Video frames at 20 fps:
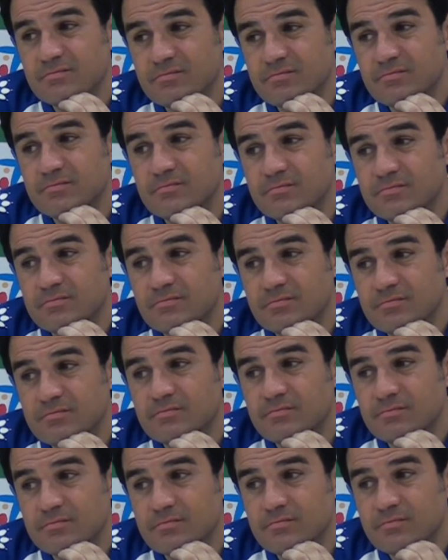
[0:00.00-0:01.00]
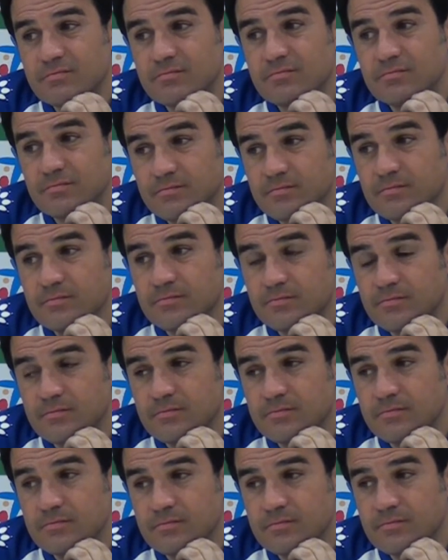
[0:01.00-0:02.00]
claro, Porque son
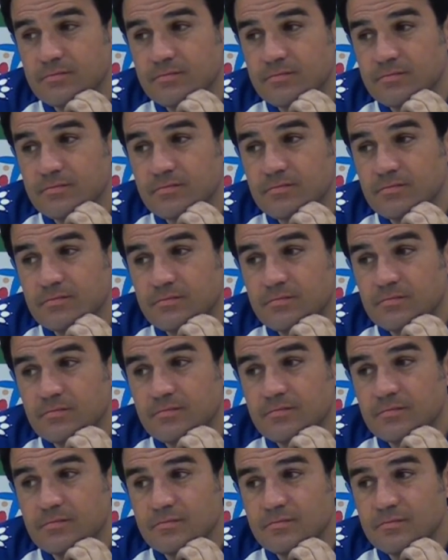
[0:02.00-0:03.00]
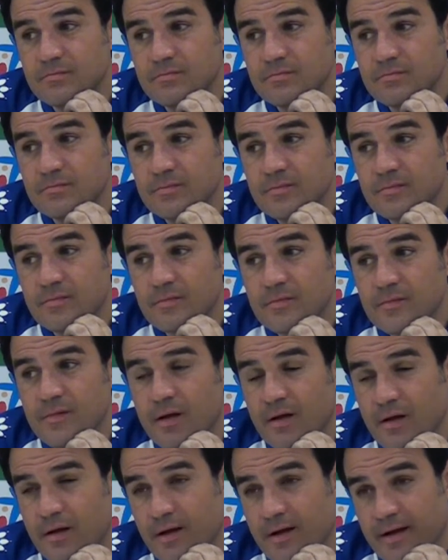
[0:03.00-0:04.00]
muchas veces propiciados ah, por el propio equipo.
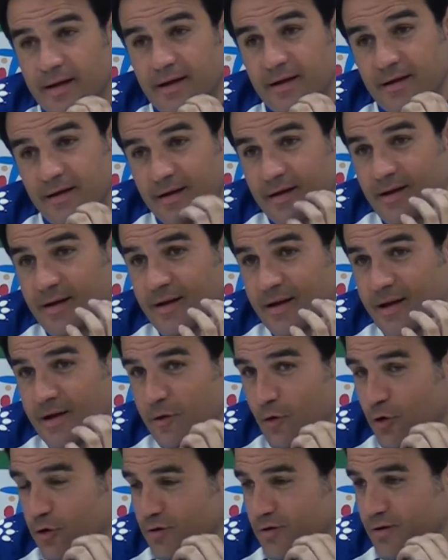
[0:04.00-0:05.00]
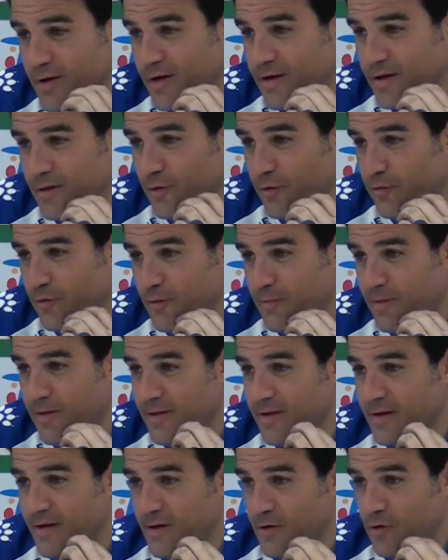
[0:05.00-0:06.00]
Es que aquí, es que hay, dos, hay dos formas
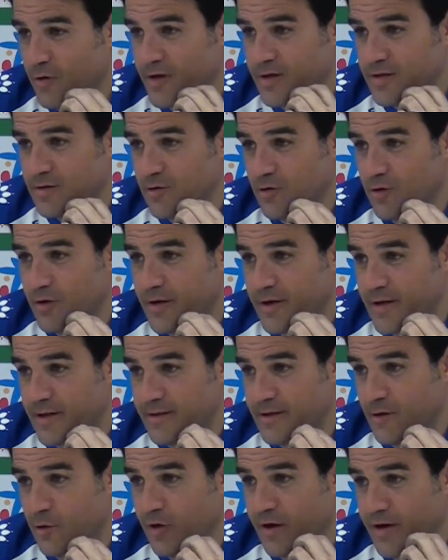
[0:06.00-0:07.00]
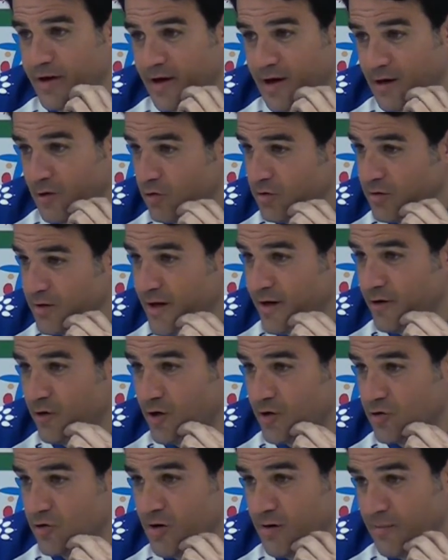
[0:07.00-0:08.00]
de errores. Los que te lo genera al contrario,
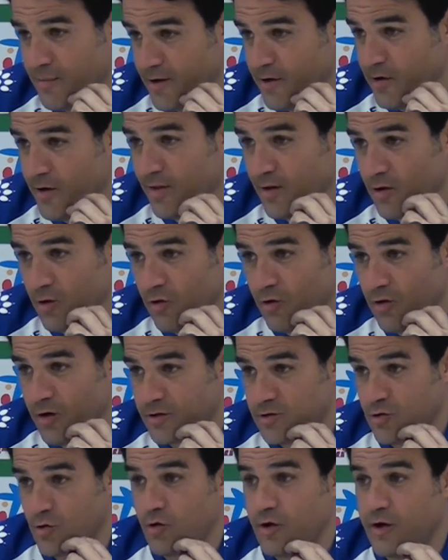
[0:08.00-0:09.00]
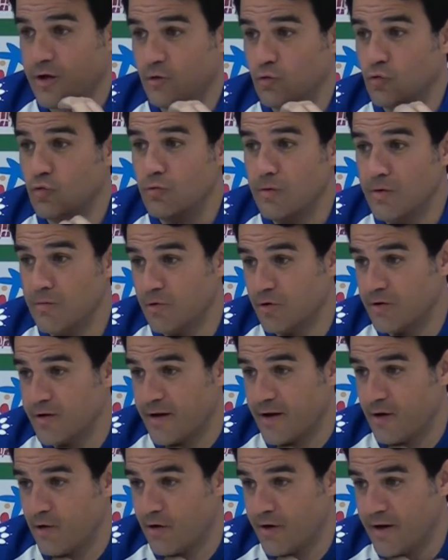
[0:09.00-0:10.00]
que son la mayoría de los goles, son los que tú mismo te
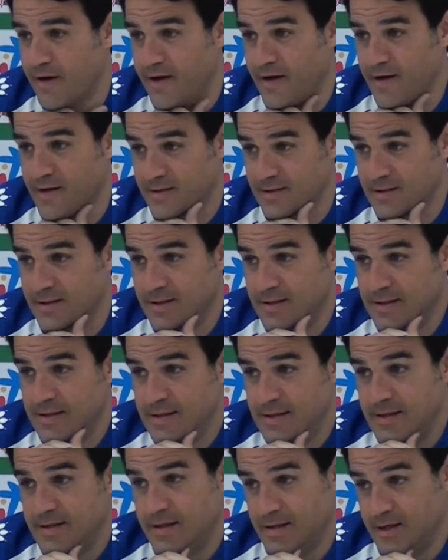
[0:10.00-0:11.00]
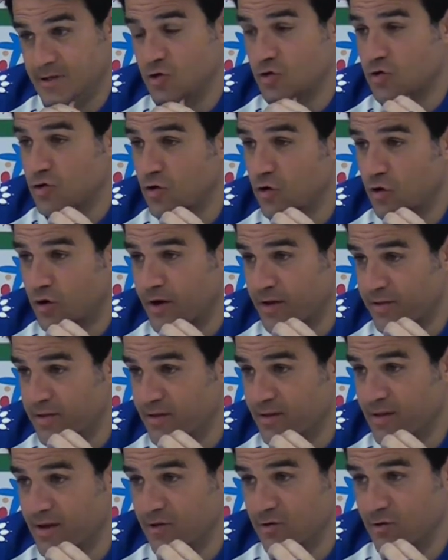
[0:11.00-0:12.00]
los generas. Y esos son los que
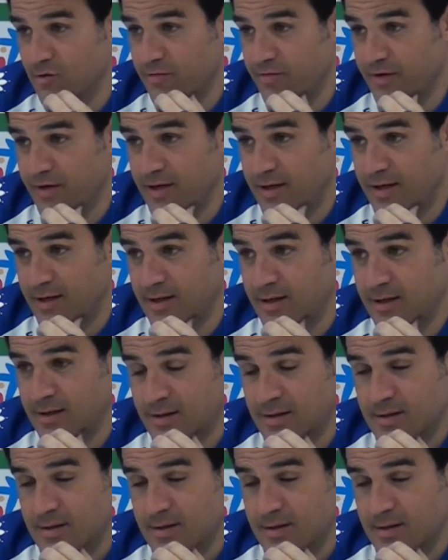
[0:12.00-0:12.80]
hacen daño. Al final,